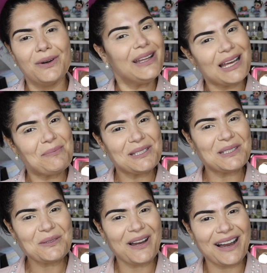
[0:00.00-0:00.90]
Olá
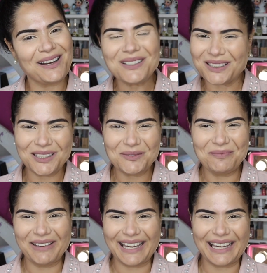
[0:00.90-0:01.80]
pessoal, tudo
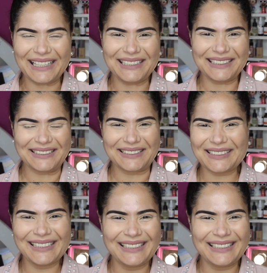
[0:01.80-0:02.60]
bem?